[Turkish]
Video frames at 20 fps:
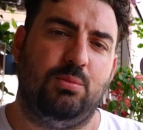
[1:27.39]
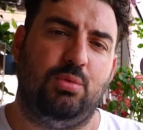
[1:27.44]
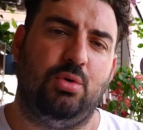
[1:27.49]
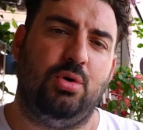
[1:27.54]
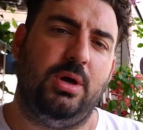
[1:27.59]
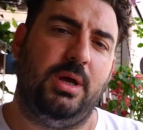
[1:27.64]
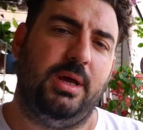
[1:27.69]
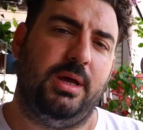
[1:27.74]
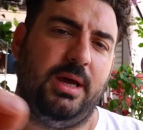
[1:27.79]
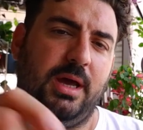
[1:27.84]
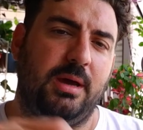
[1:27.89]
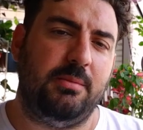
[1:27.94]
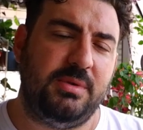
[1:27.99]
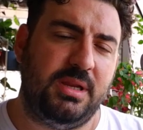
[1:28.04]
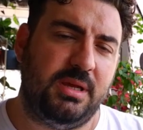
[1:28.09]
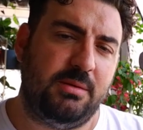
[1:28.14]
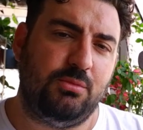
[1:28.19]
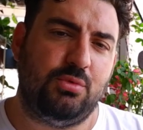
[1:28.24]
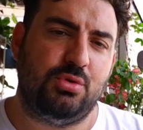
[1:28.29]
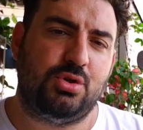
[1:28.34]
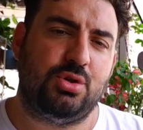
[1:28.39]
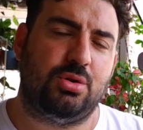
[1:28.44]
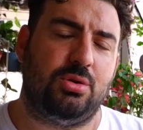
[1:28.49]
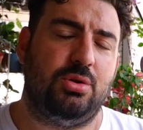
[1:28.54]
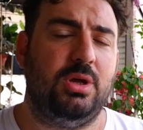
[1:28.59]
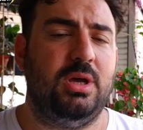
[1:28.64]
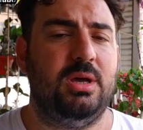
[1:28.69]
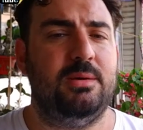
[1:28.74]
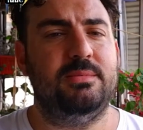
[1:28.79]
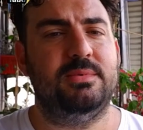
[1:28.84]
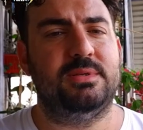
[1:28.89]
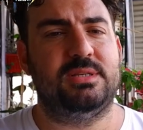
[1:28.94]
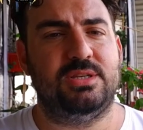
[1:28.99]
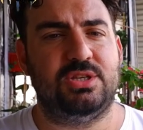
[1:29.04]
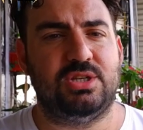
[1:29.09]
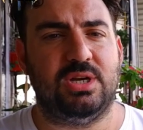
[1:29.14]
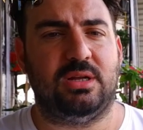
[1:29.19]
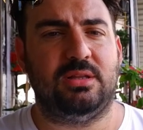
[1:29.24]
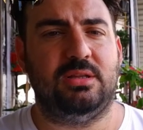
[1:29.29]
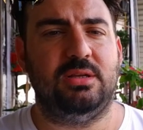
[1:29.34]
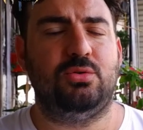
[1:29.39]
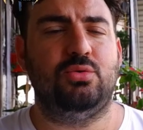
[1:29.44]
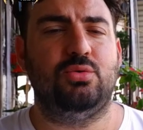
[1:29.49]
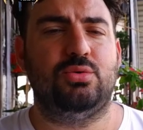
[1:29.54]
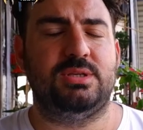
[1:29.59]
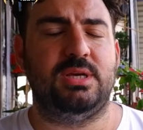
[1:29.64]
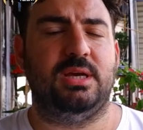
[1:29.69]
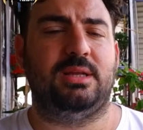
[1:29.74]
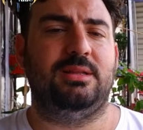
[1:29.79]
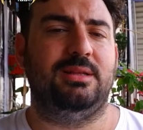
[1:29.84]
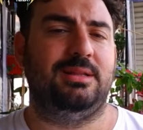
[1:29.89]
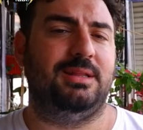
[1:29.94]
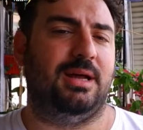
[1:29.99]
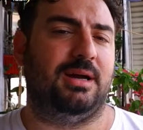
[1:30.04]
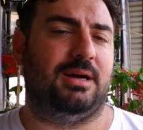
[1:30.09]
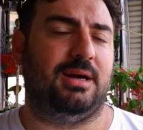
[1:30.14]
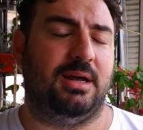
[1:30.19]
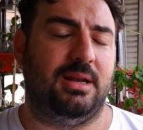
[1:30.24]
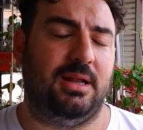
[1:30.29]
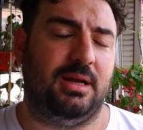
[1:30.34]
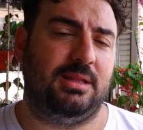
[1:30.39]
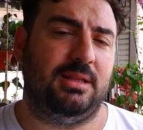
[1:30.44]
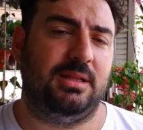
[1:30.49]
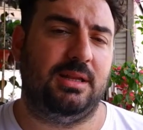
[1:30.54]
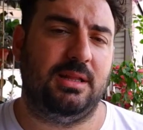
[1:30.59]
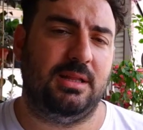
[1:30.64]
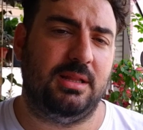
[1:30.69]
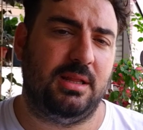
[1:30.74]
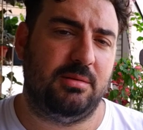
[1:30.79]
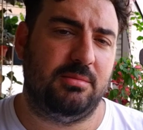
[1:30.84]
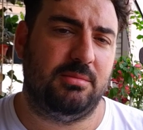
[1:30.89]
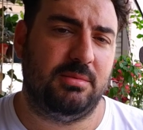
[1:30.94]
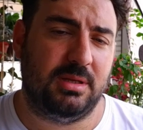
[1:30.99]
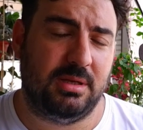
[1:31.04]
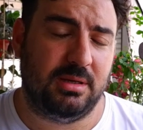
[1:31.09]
Bu hem nem düşüklüğü hem sıcaklık yüksekliğinden kaynaklanan,